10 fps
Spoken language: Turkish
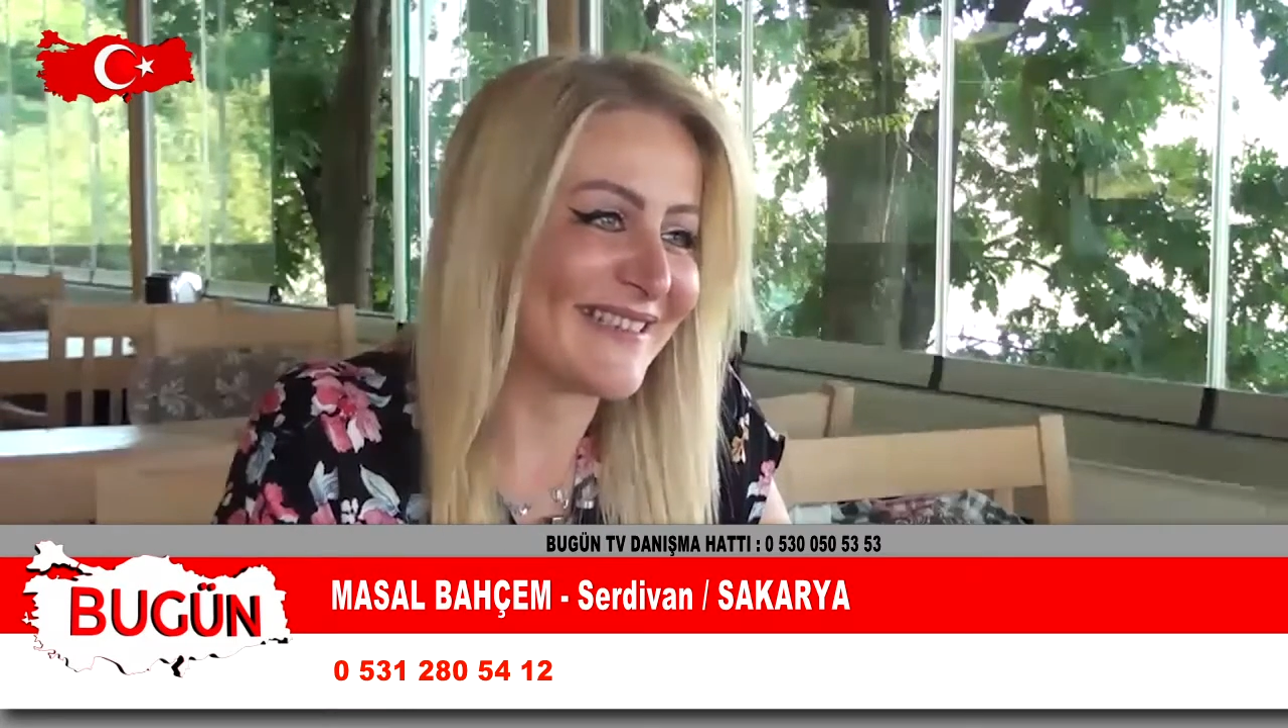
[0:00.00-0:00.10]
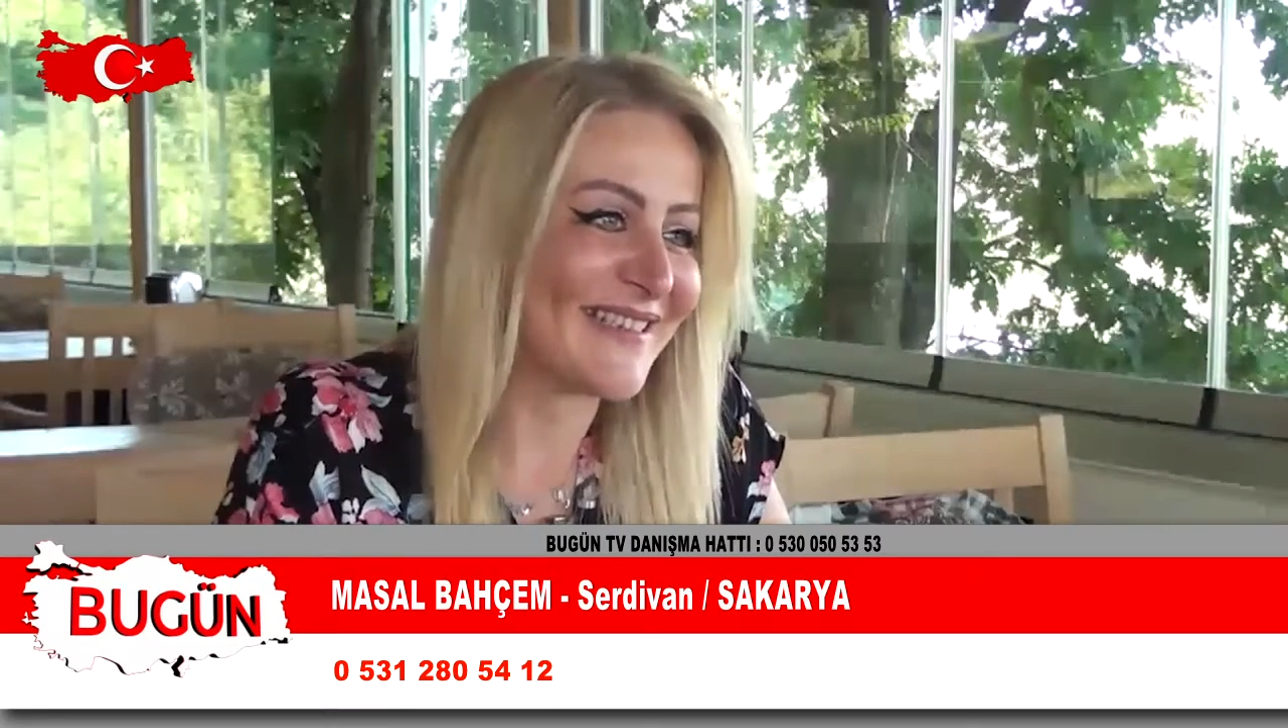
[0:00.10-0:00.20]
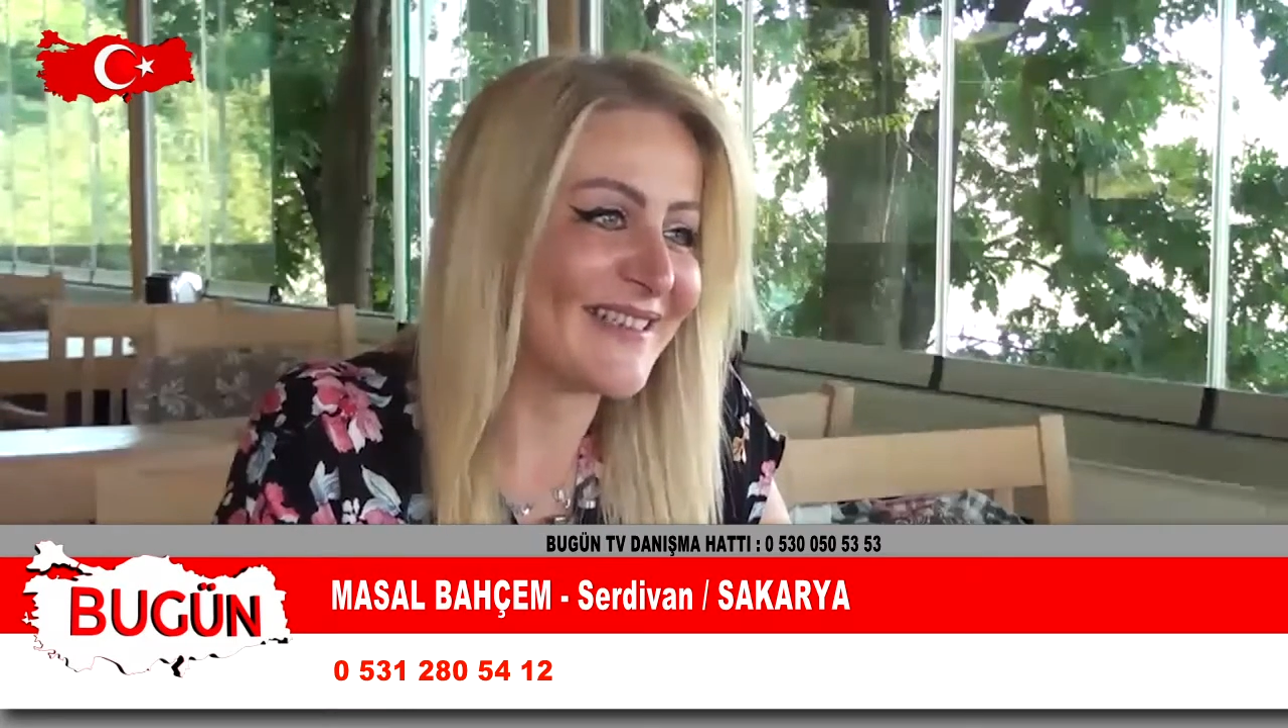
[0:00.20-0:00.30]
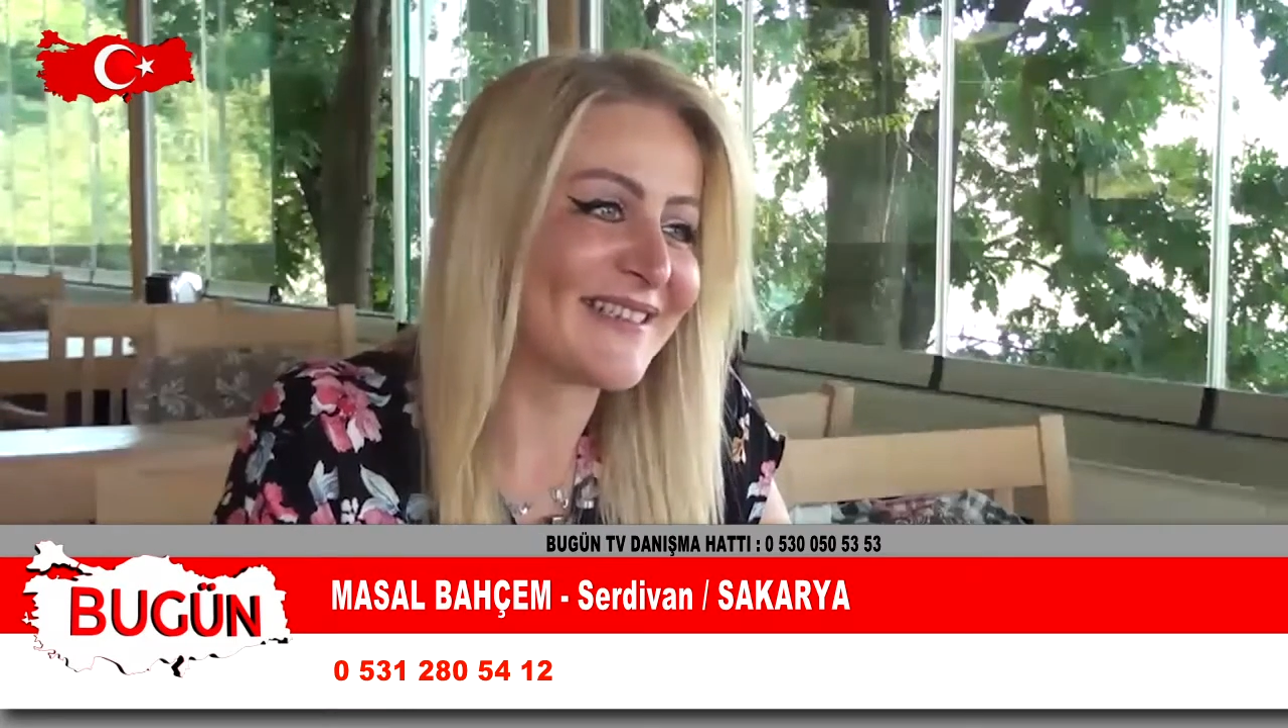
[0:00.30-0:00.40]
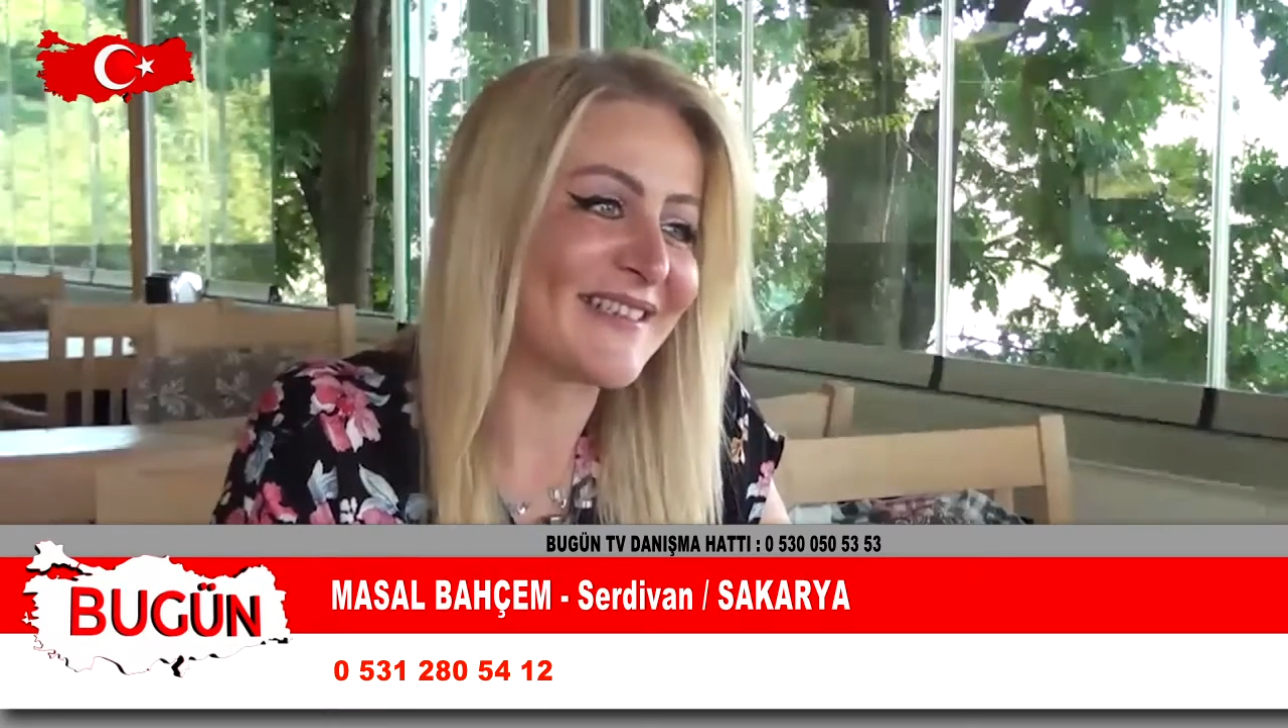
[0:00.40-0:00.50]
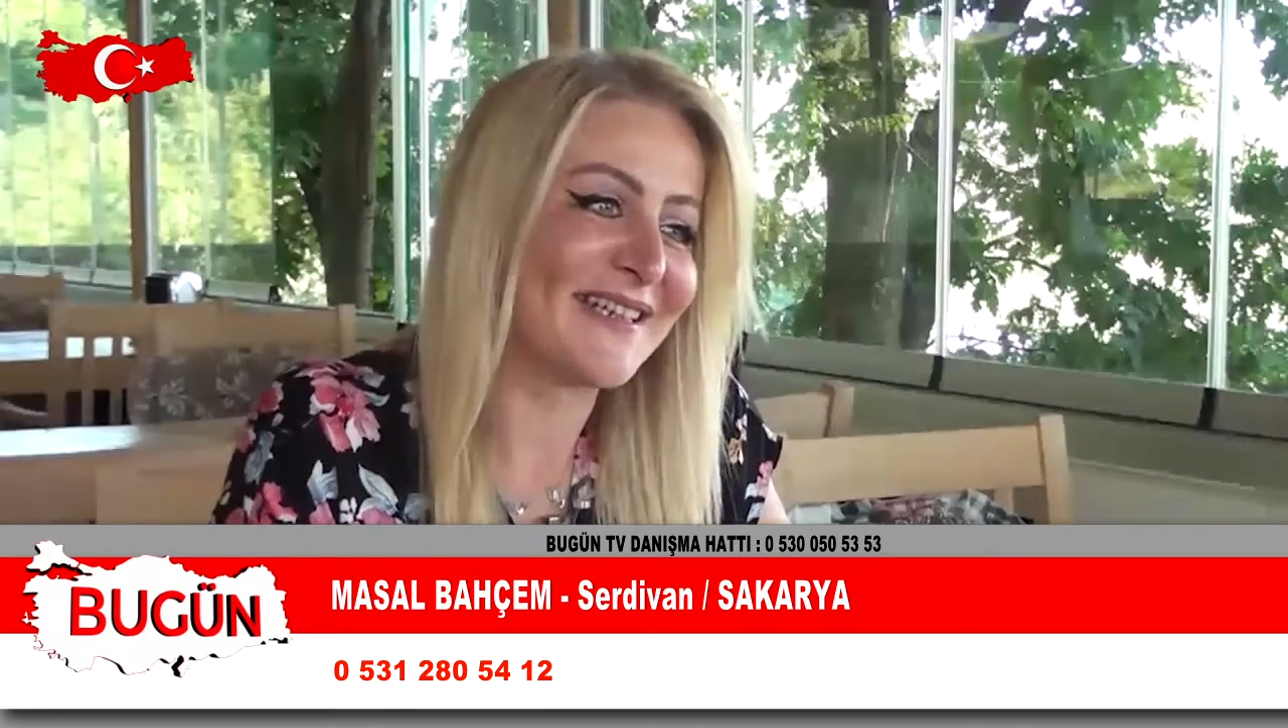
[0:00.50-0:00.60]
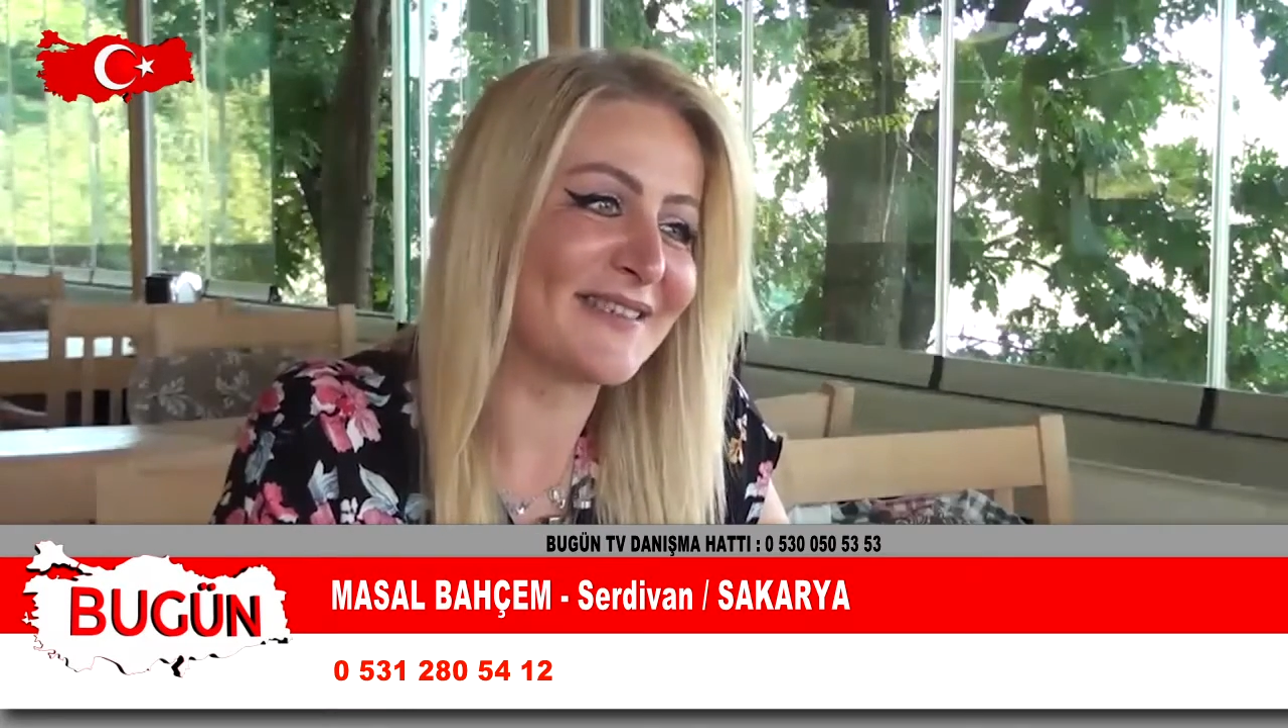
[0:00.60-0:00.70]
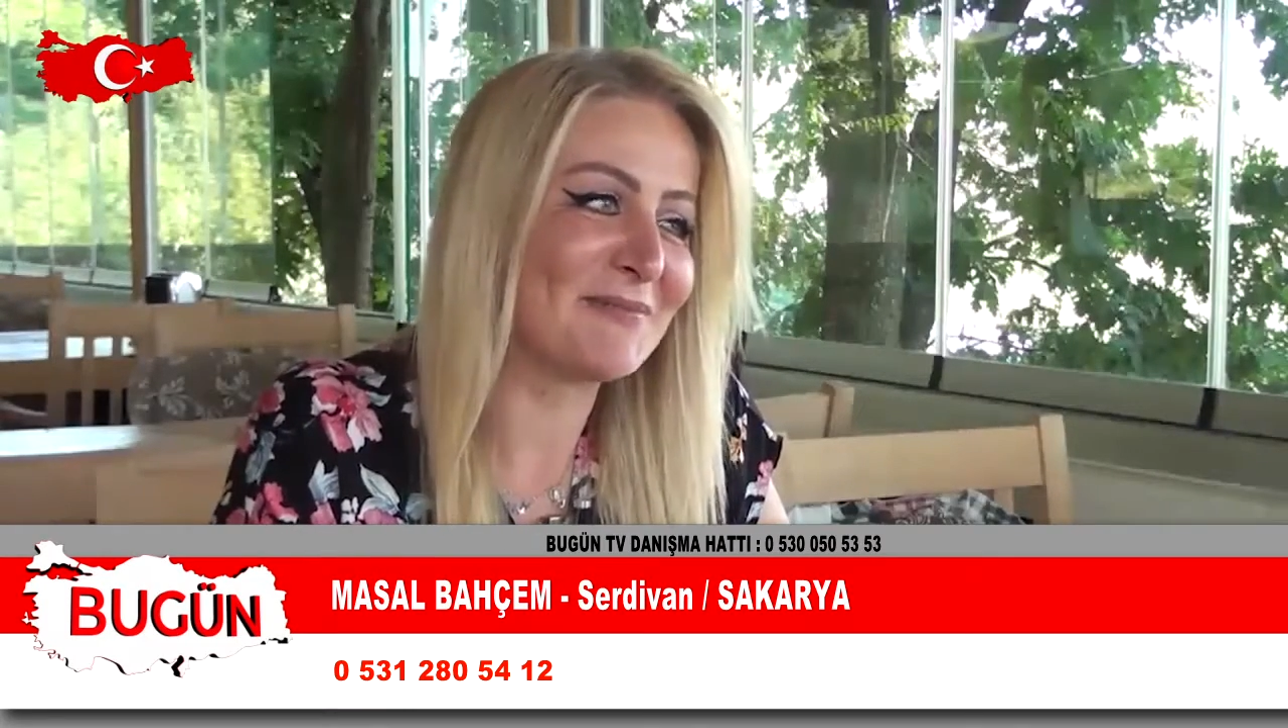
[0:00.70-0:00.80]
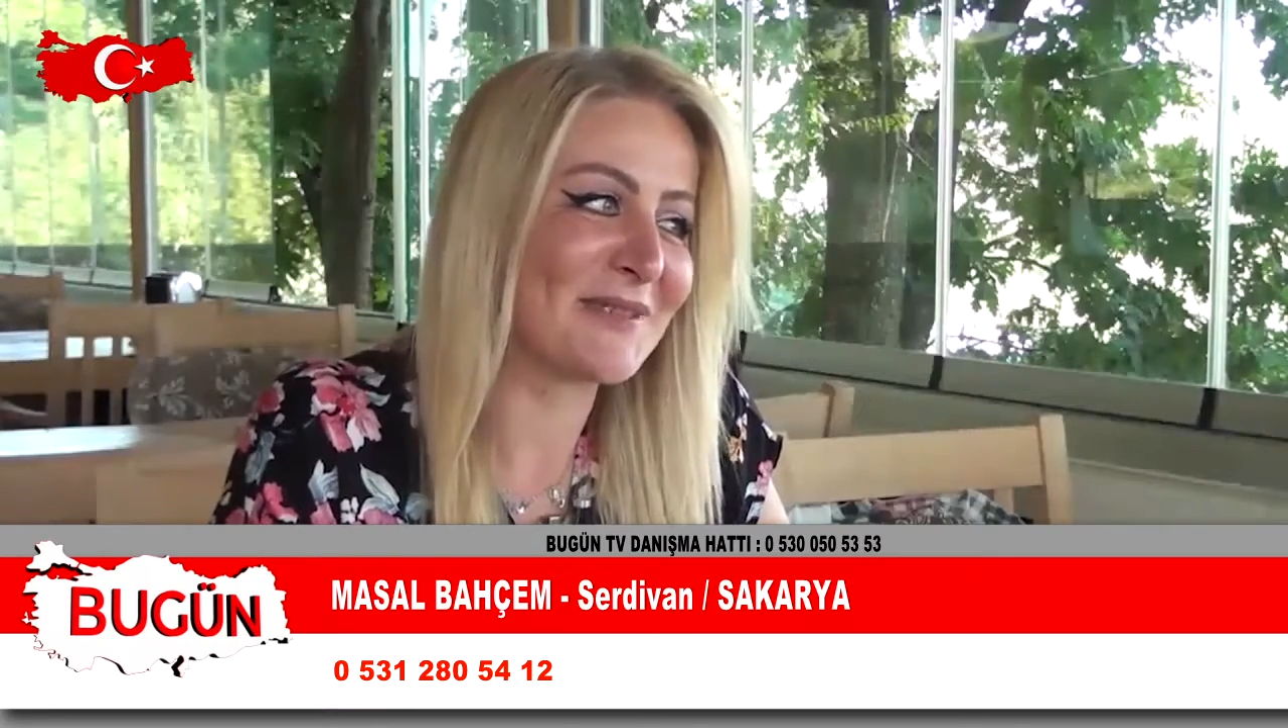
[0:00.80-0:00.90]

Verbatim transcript: Diyebiliriz. Saklı